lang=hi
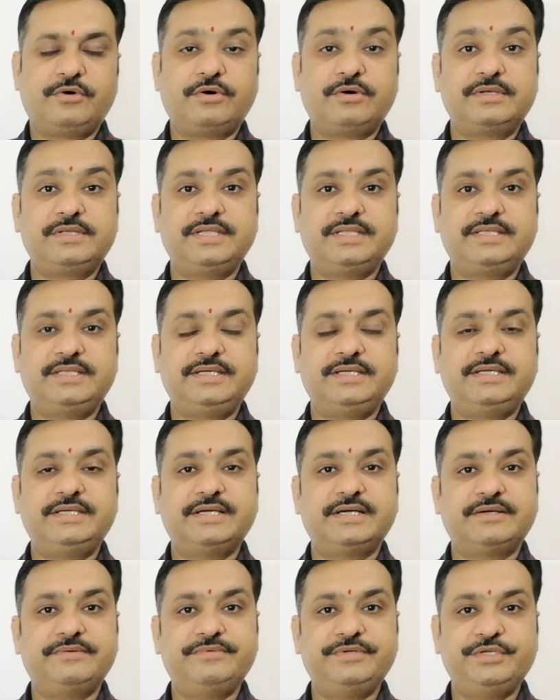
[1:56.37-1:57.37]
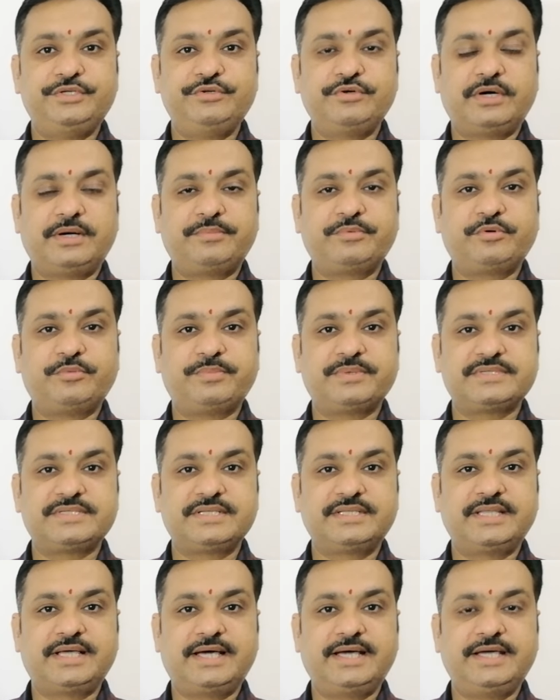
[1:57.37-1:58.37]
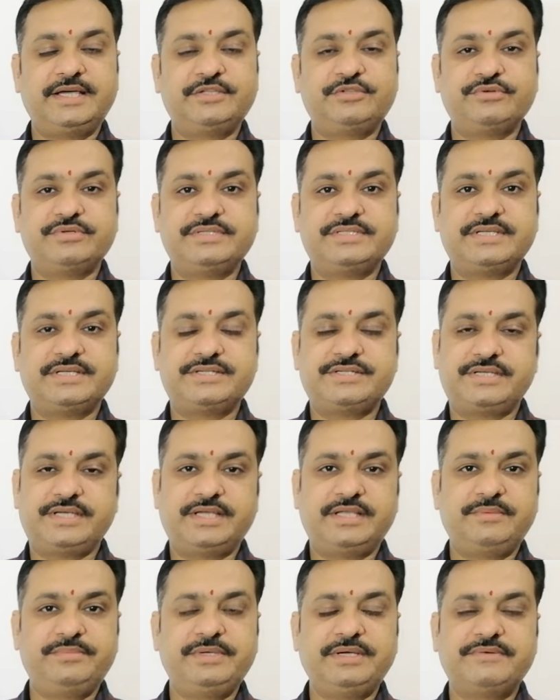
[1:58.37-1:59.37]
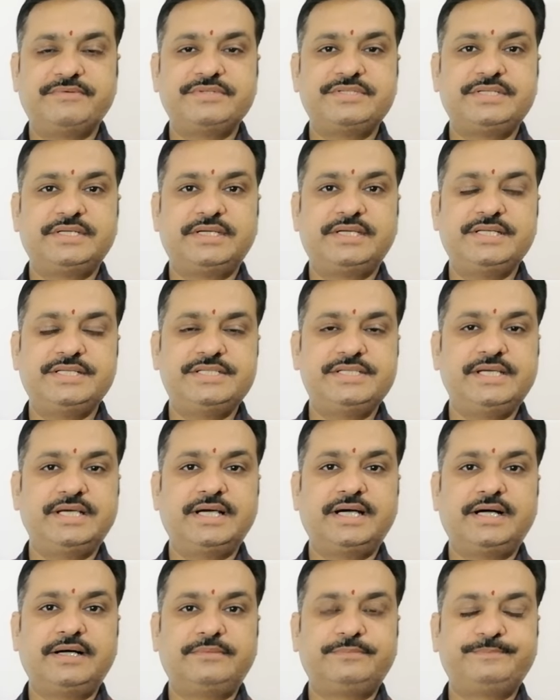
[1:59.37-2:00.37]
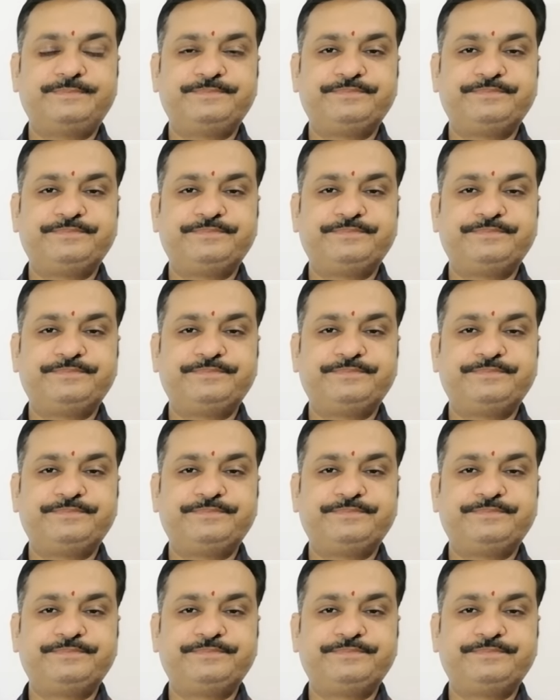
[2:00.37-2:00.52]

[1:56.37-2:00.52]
और यदि यह वीडियो आपको पसंद आए तो इसे शेयर भी अवश्य कीजिएगा